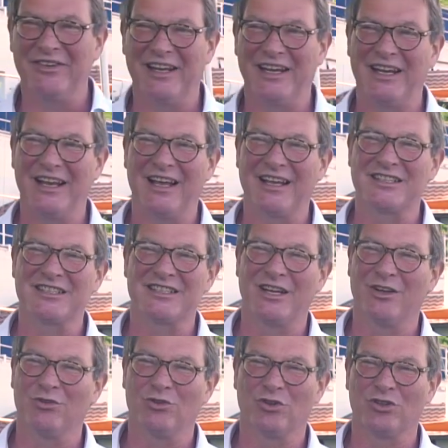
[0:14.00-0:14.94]
vela
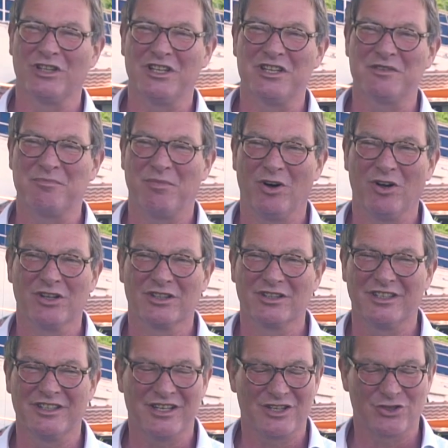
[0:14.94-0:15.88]
sia uno degli
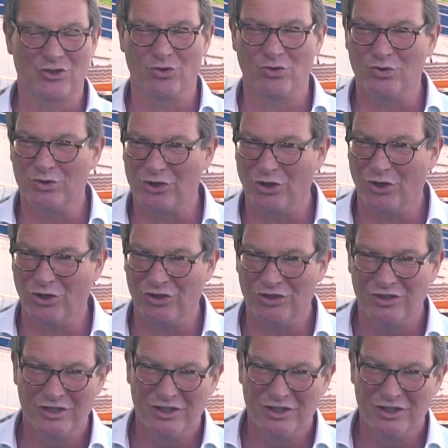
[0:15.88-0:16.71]
sport in assoluto